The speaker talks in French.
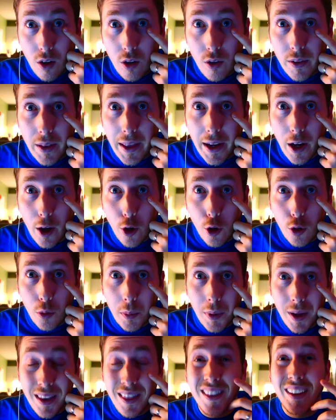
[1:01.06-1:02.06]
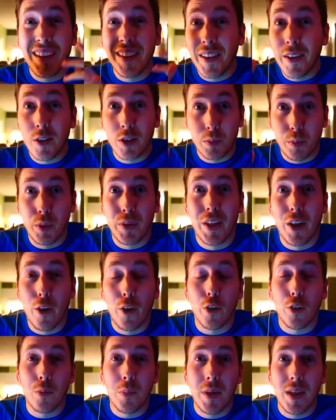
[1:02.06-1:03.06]
Une erreur humaine? Non, non, c'est pas une
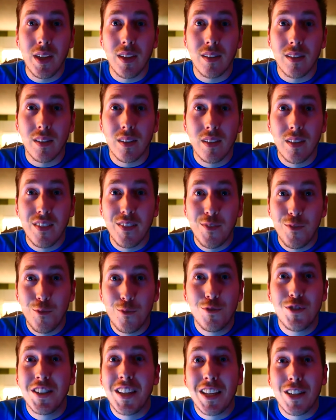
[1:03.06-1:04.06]
erreur humaine. Vous